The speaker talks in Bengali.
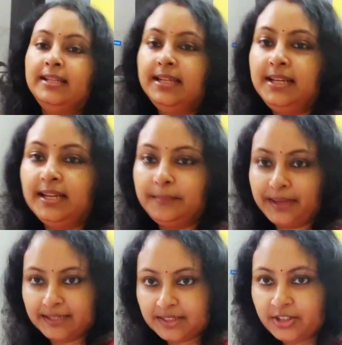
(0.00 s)
এই যে
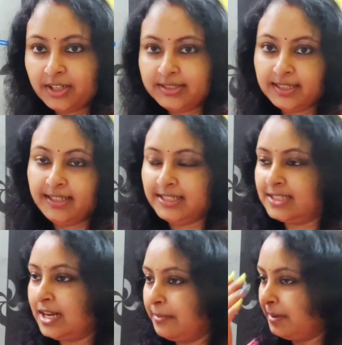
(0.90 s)
বেড়াতে যাওয়ার যে
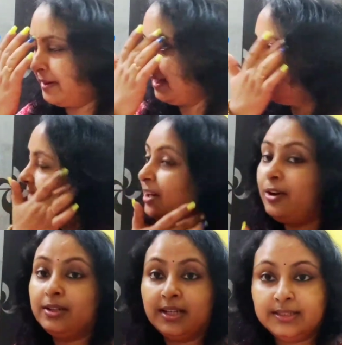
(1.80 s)
নেশা বা বেড়াতে
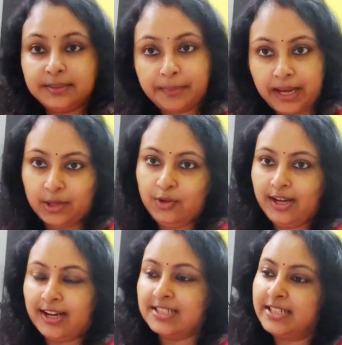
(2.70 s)
যাওয়াটা যে ভালো
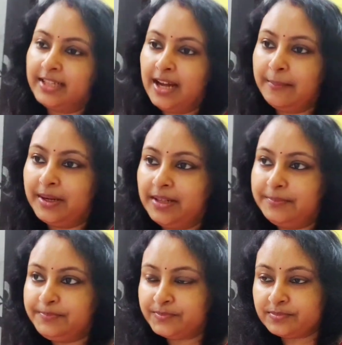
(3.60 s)
লাগা সেটা আমার
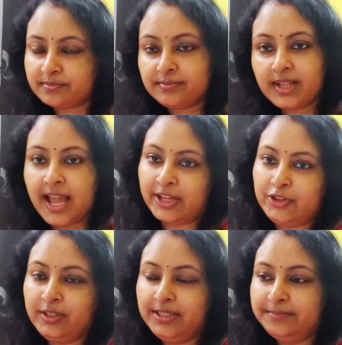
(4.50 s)

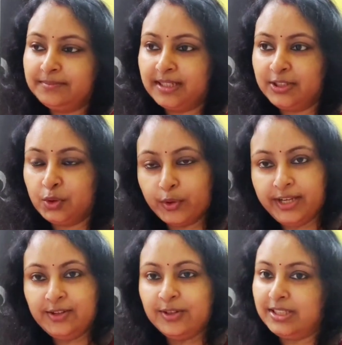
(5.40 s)
অ্যাকচুয়ালি মানে
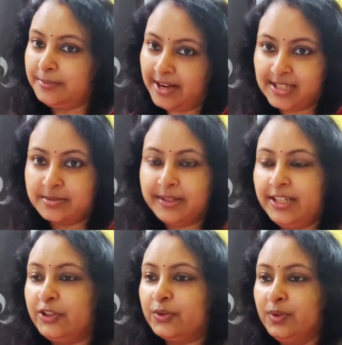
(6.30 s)
তৈরি হয়েছে আমার
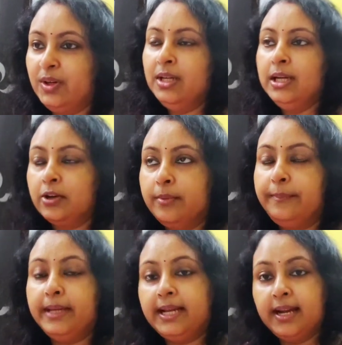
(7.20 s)
হাজব্যান্ডের জন্য কারণ
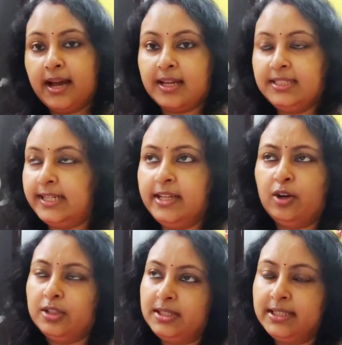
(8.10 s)
বিয়ের আগে সেই
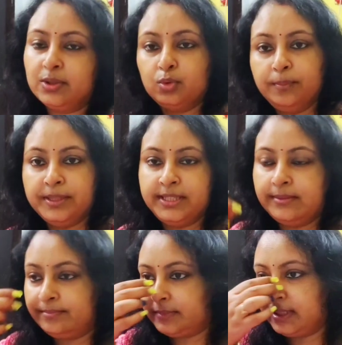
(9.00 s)
অর্থে যে খুব বেশি
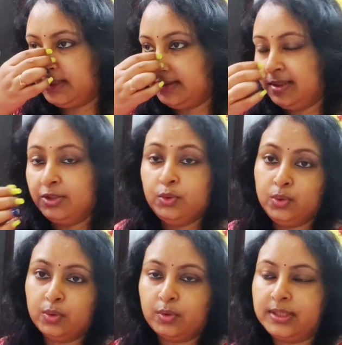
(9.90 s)
মানে
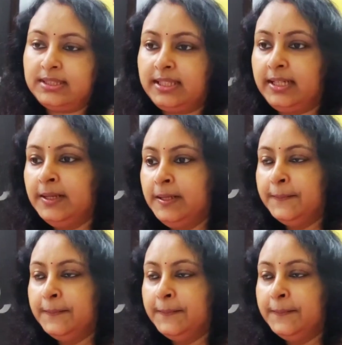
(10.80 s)
ট্যুর করেছি